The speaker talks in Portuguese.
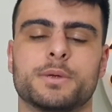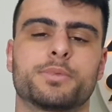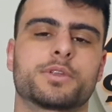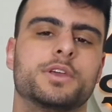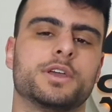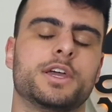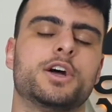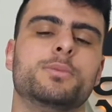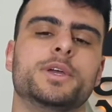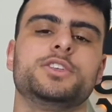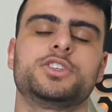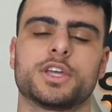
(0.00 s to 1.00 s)
Porque
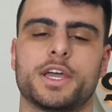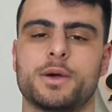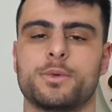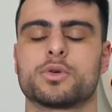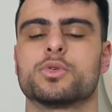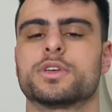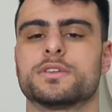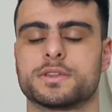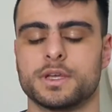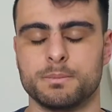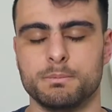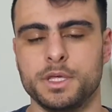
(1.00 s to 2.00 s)
realmente é uma
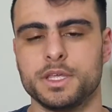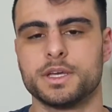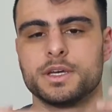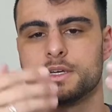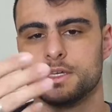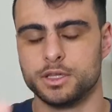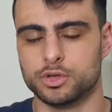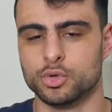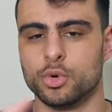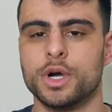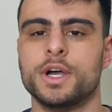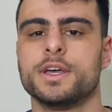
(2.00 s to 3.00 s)
conquista minha e
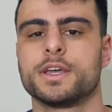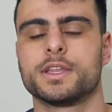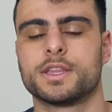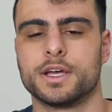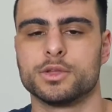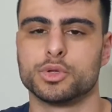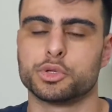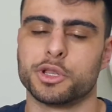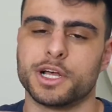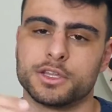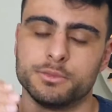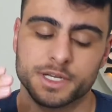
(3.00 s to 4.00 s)
tua que está aí do outro
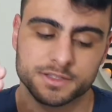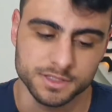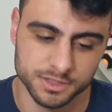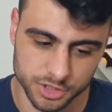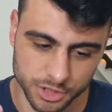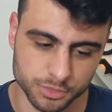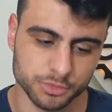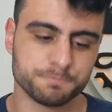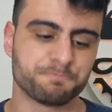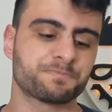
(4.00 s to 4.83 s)
lado me assistindo.